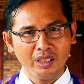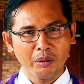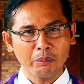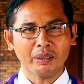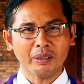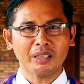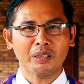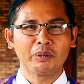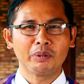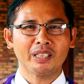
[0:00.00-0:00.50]

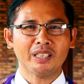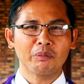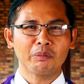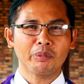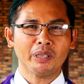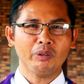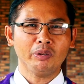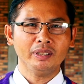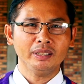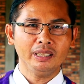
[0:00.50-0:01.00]
para biarawan
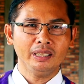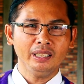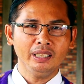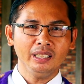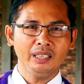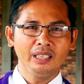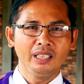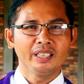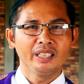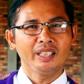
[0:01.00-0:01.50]

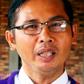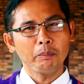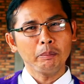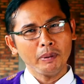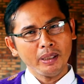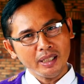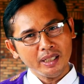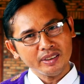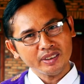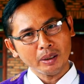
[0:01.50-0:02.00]
berawati, dan
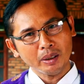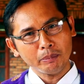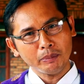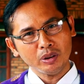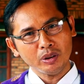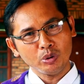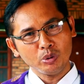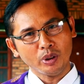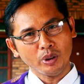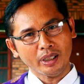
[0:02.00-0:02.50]
pilihan
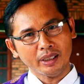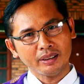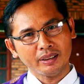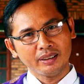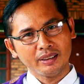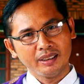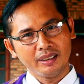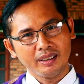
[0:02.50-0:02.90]
sabda Tuhan.